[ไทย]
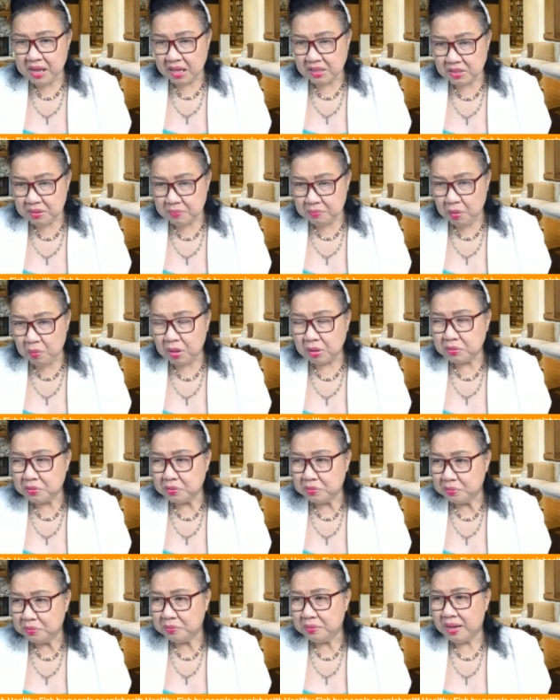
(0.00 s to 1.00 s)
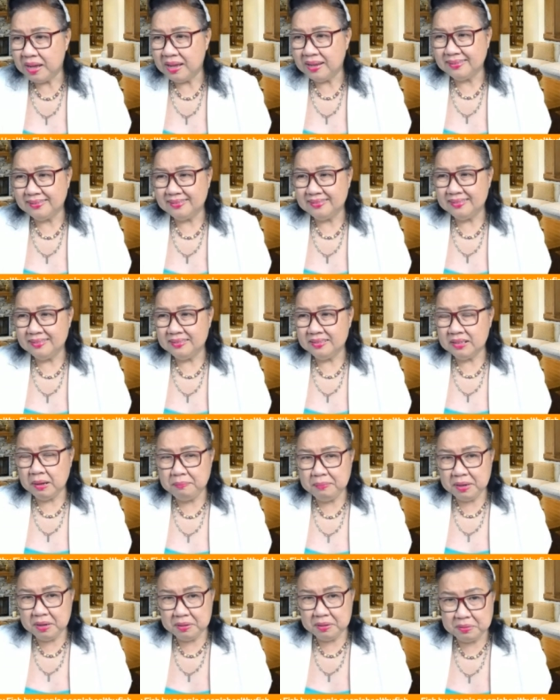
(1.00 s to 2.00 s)
ยากจะบอกกับทุกๆท่านทำ
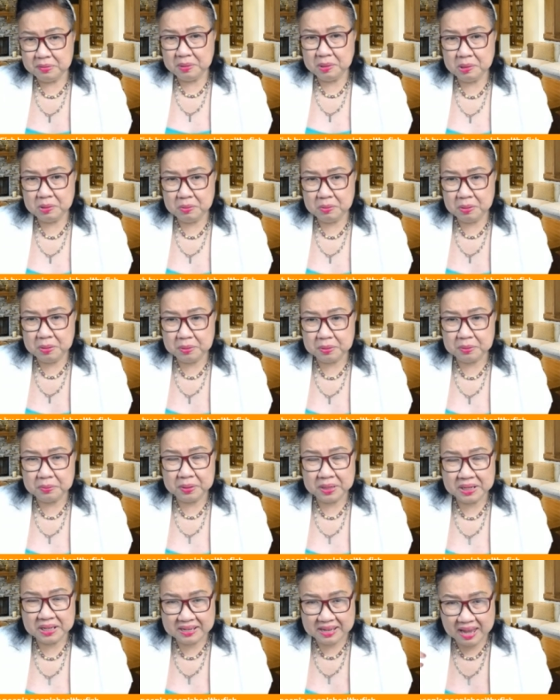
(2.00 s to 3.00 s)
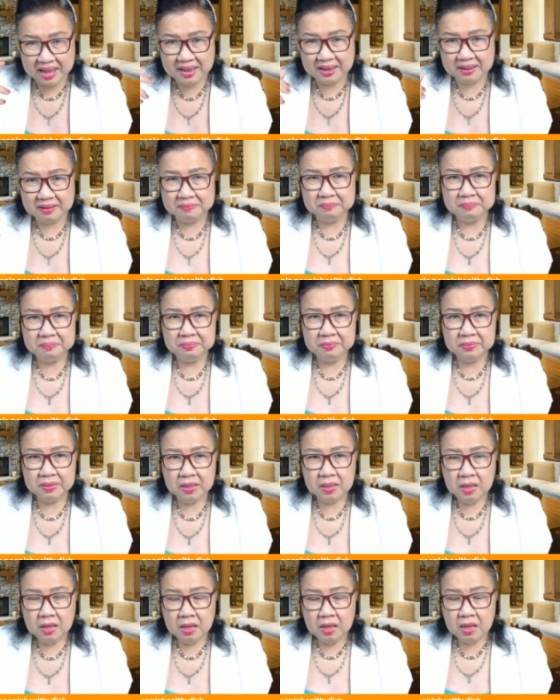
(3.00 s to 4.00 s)
ไมเราต้องสวยรวยเก่ง
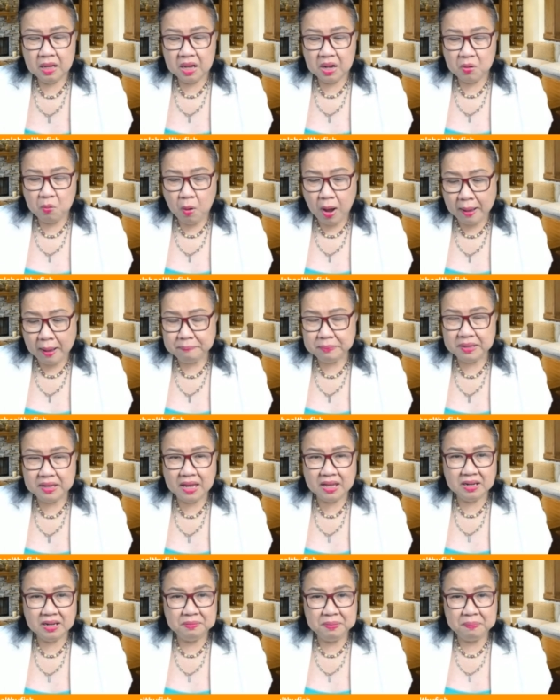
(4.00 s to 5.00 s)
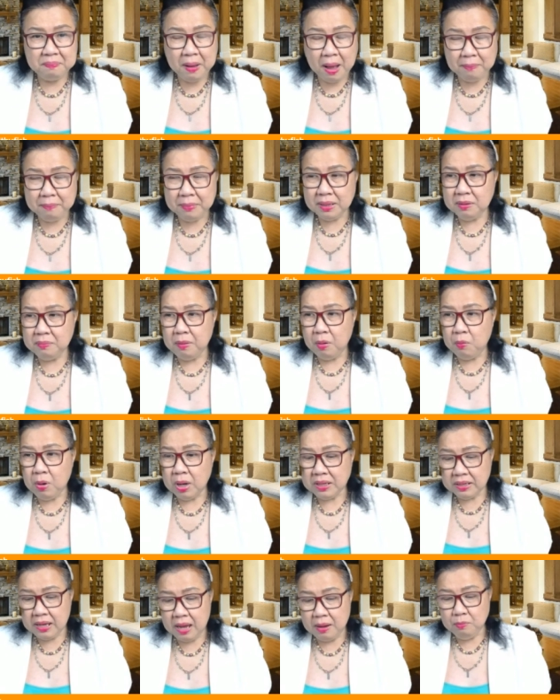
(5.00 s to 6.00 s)
ความเก่งนี่พี่ปาไม่ได้บอกว่า
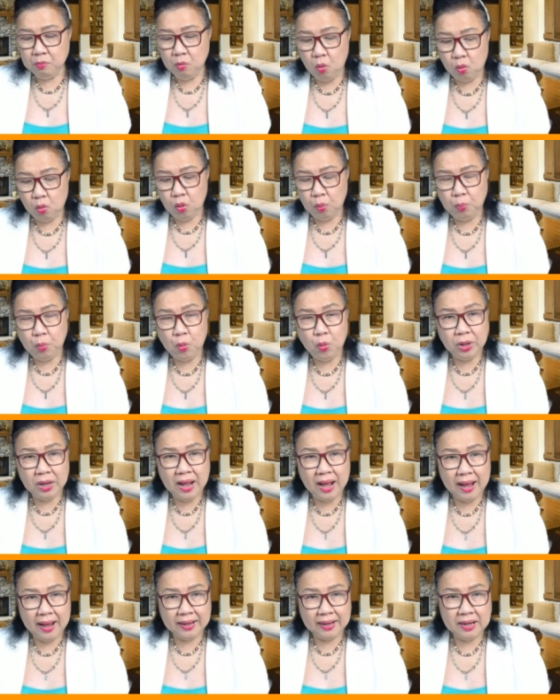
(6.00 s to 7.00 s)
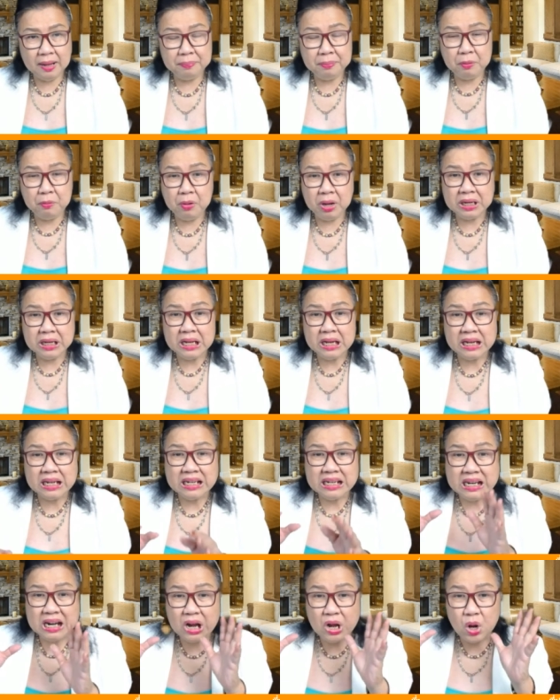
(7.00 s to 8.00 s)
เก่งบวกลบคูณหารนะเพราะว่านี่
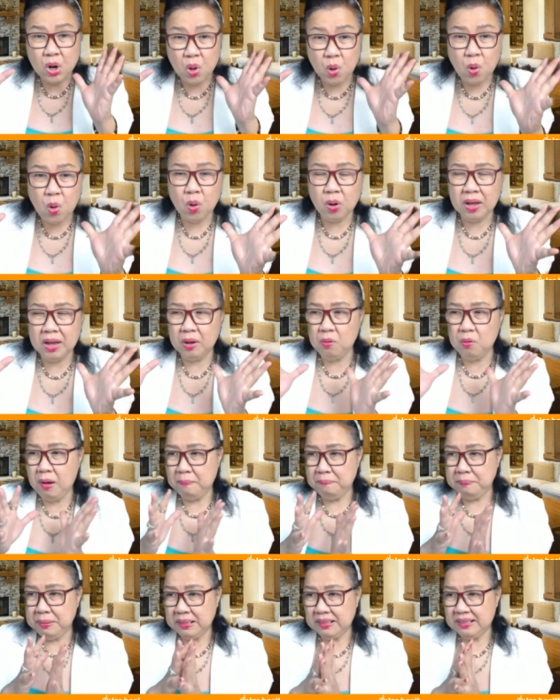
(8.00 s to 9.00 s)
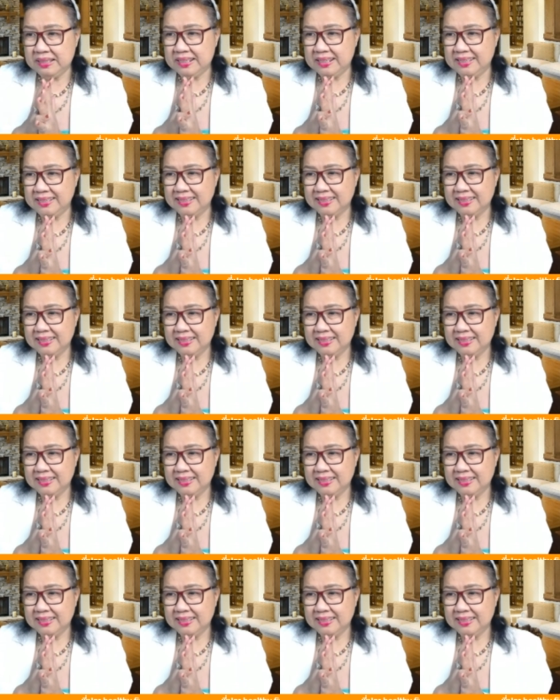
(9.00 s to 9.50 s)
คือโลกแห่งความเป็นจริง